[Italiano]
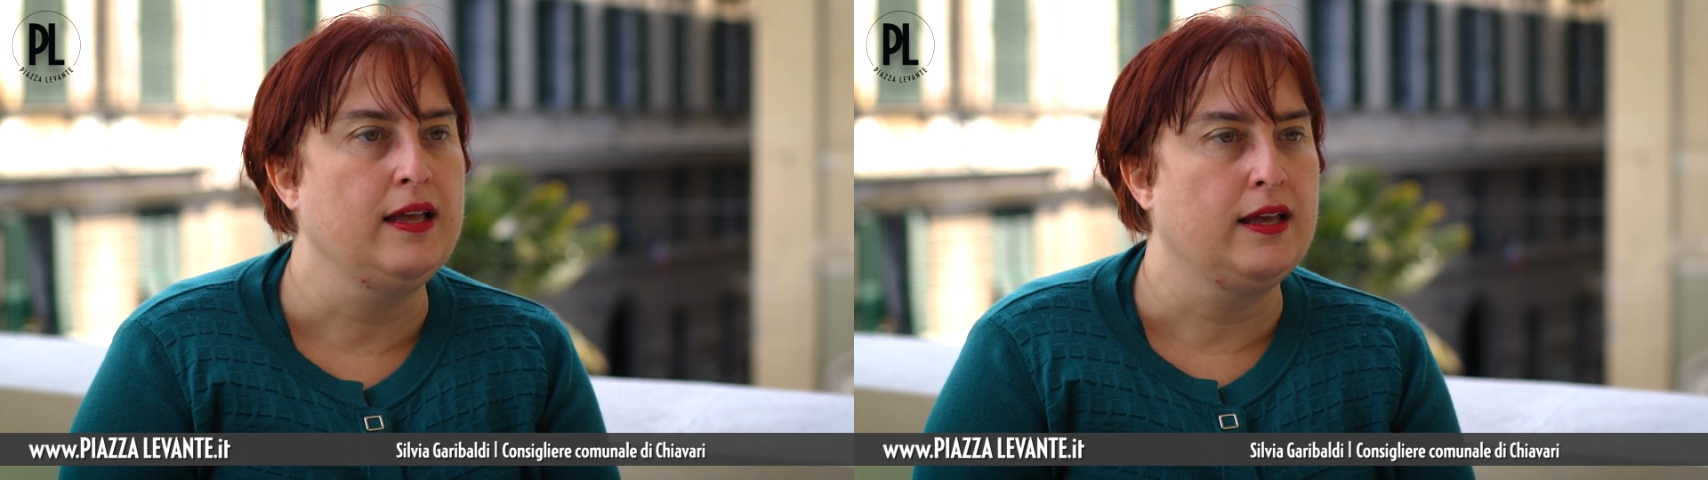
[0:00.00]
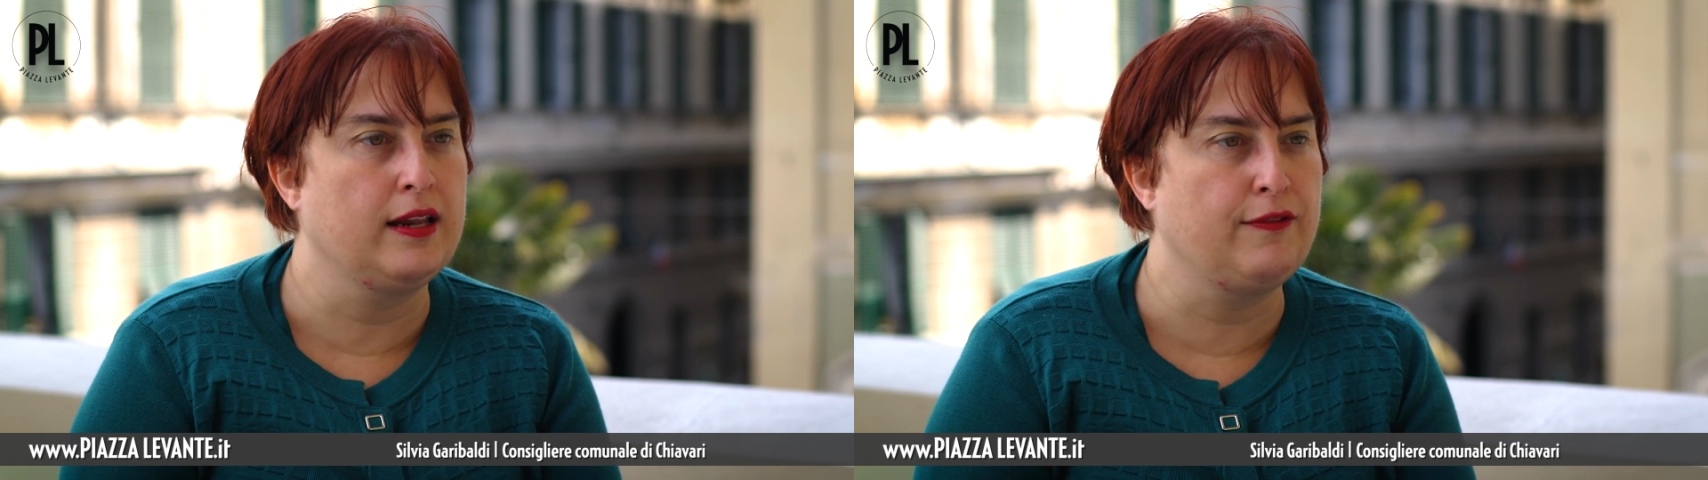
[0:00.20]

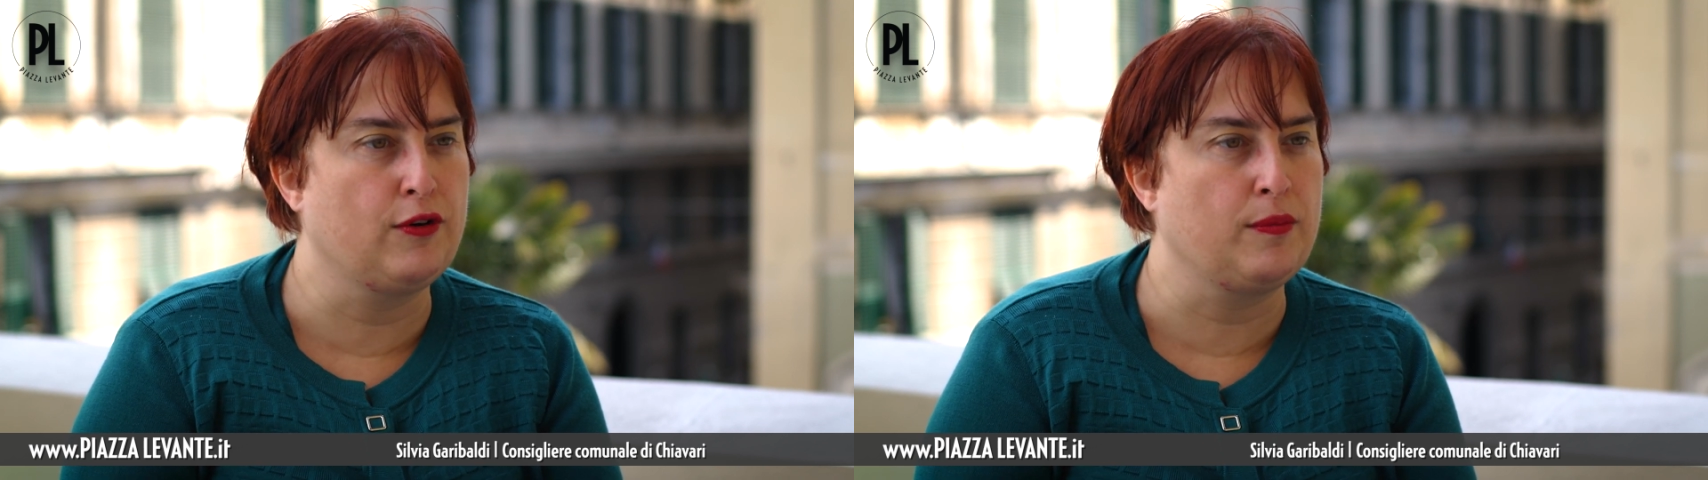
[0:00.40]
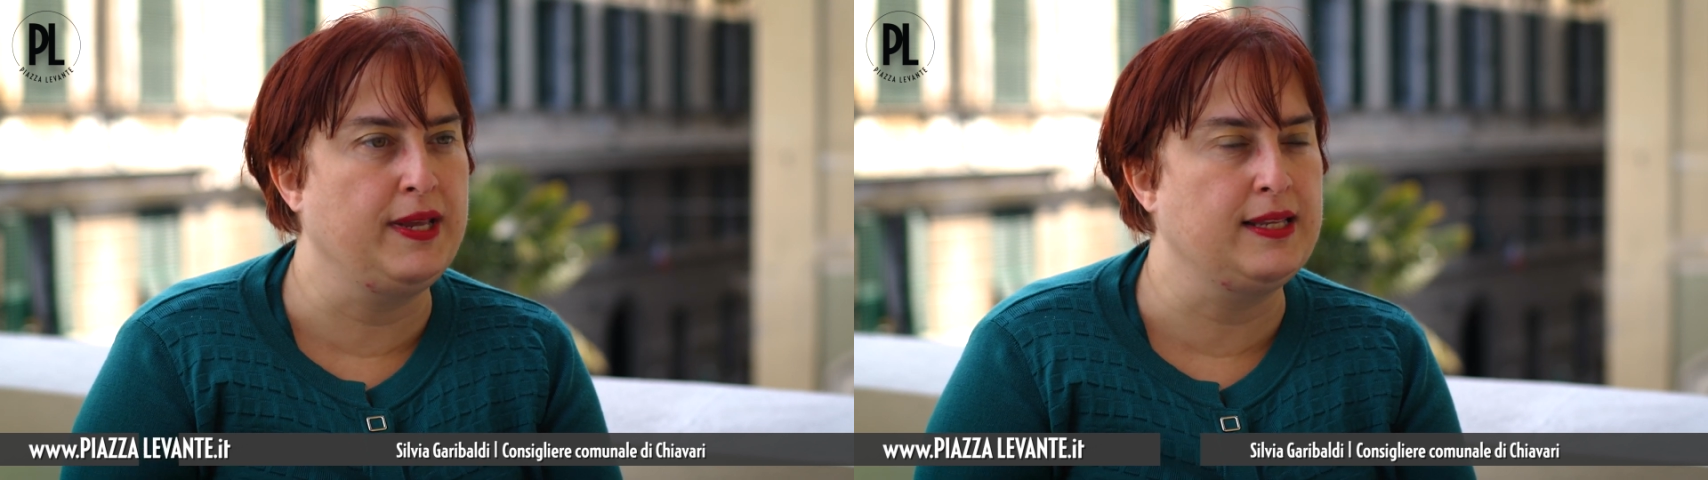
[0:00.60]

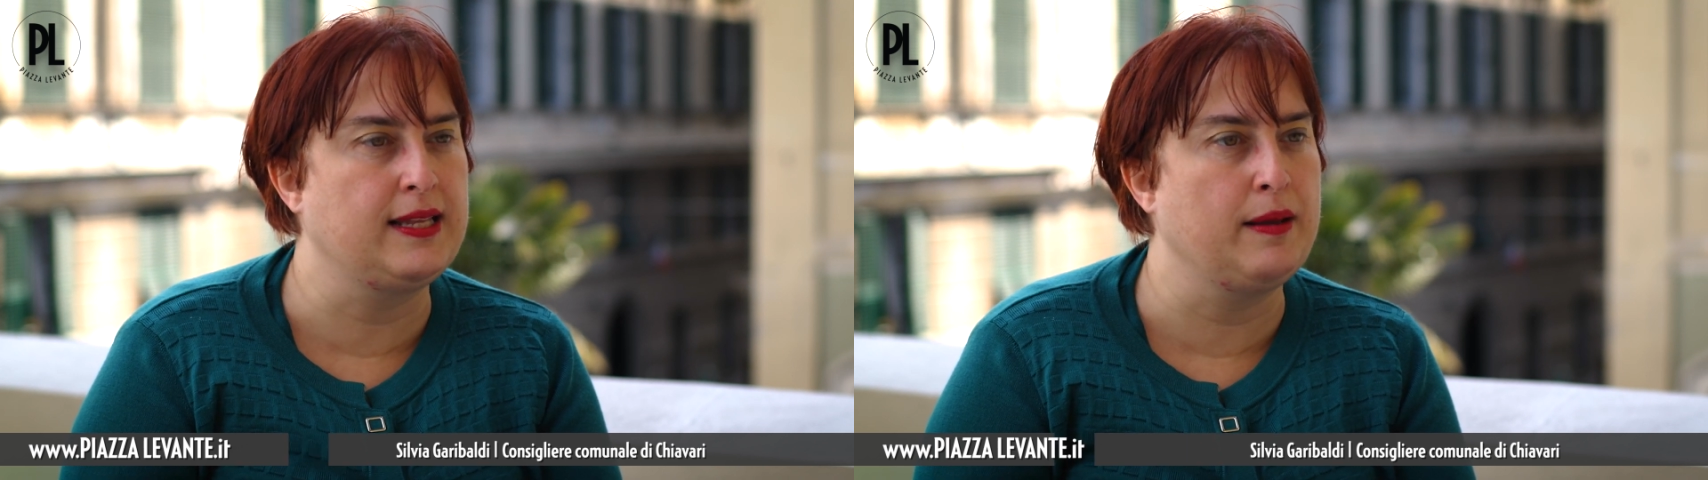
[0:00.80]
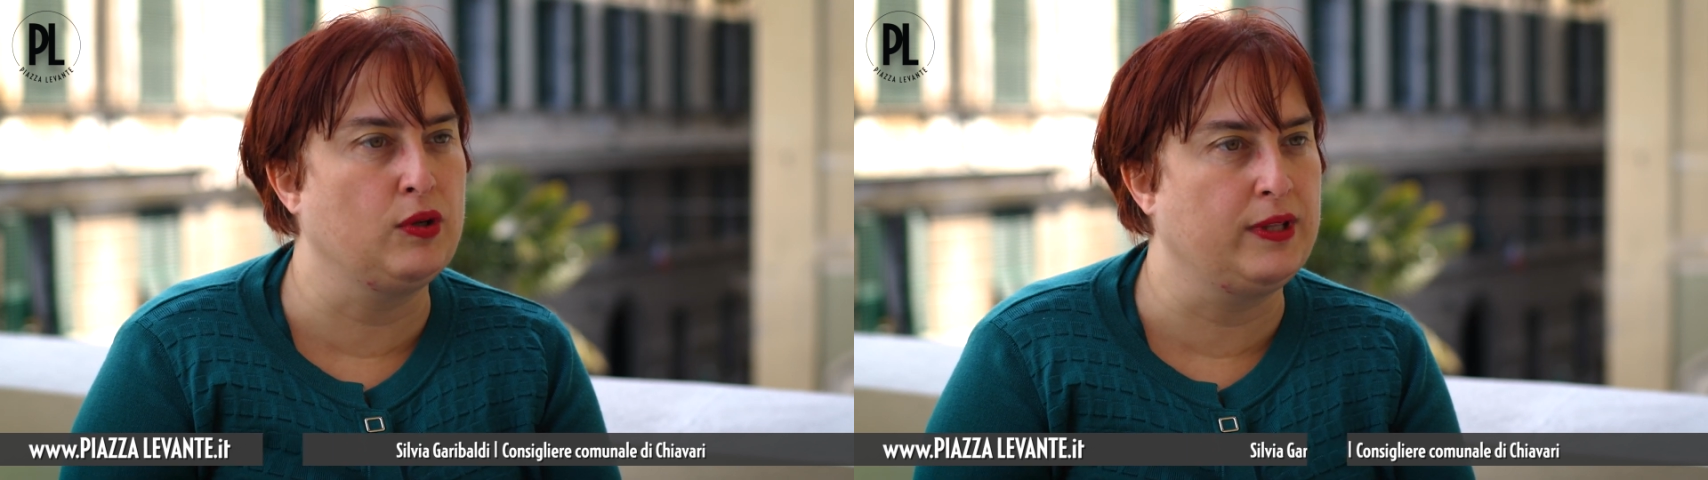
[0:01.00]
riformista
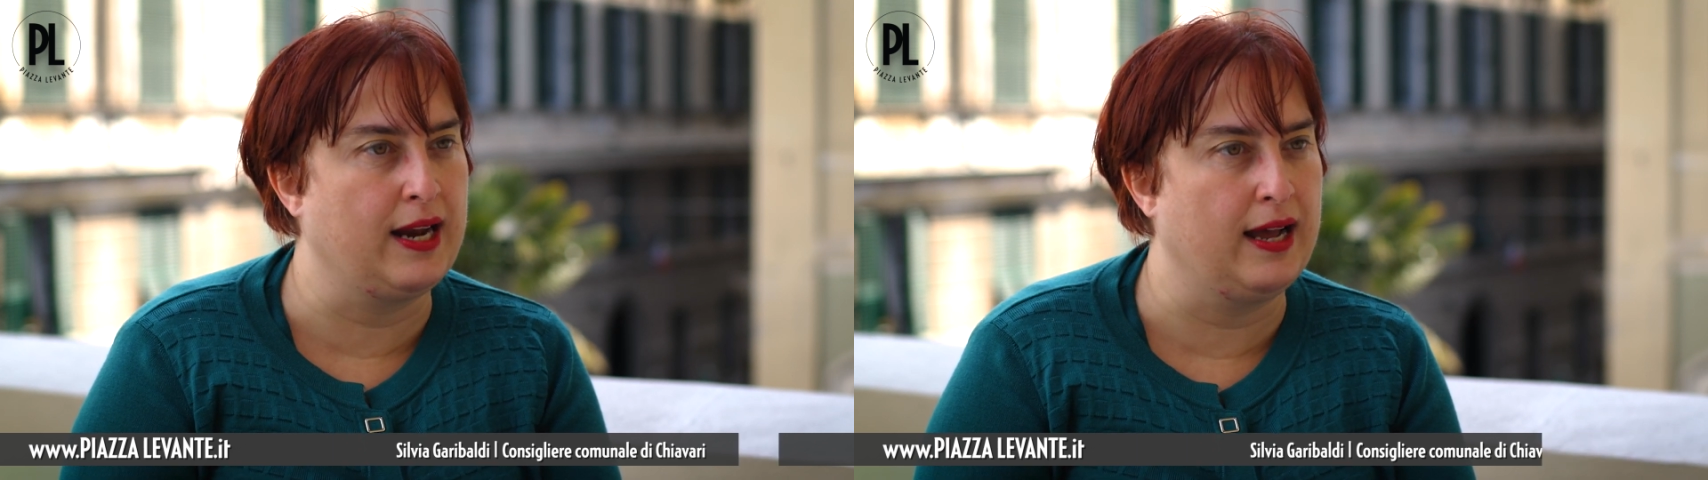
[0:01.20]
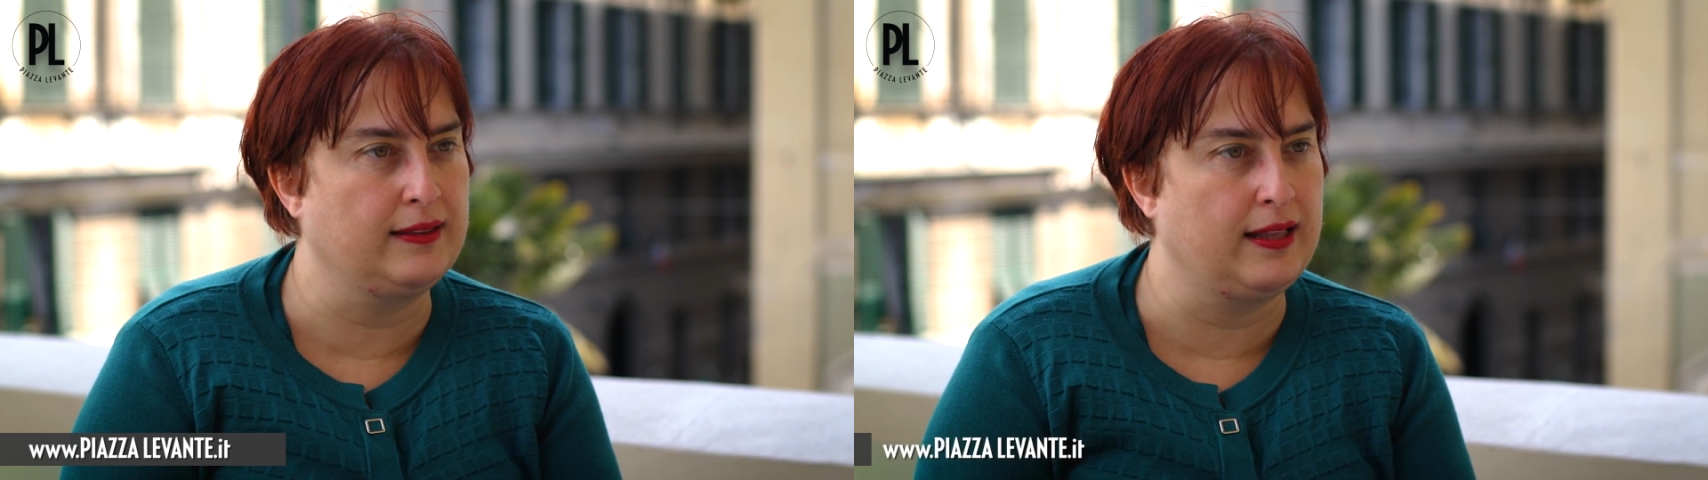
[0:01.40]
e
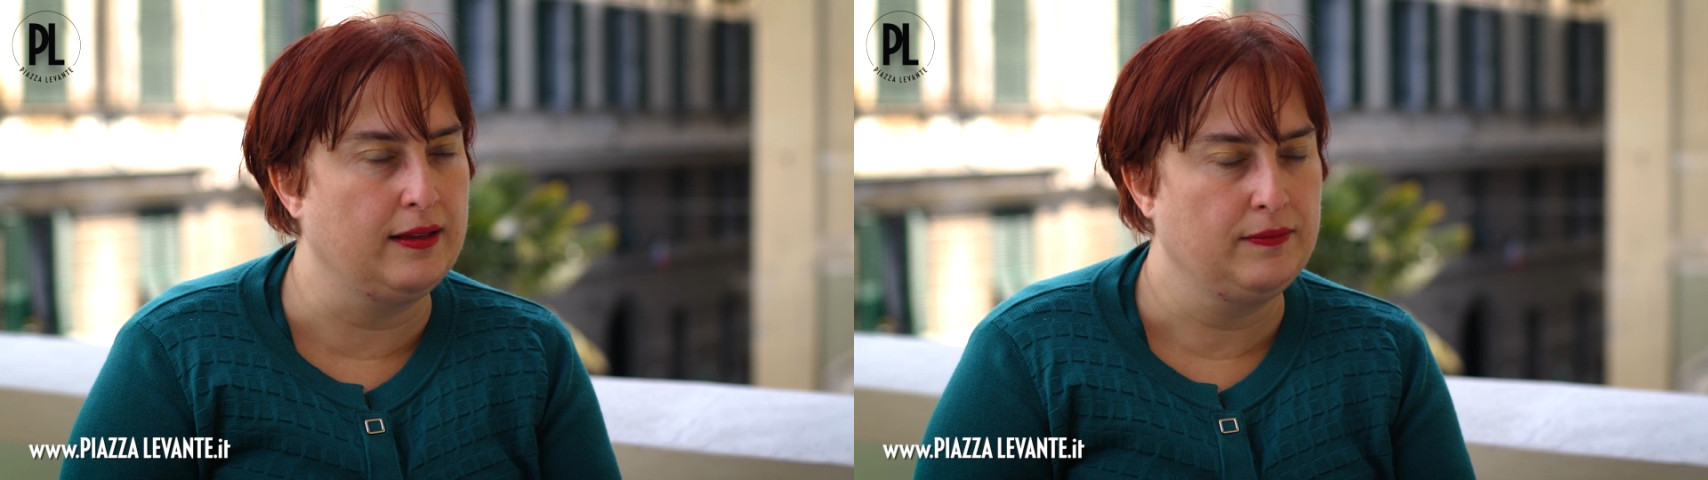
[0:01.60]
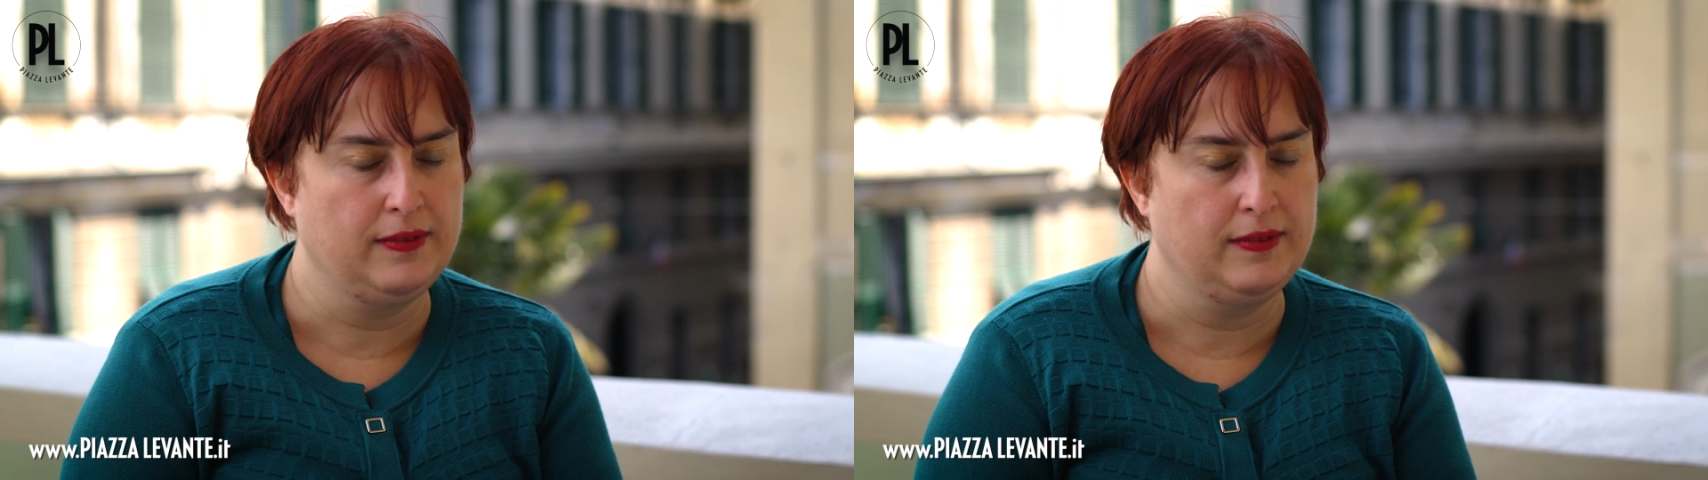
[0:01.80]
moderata.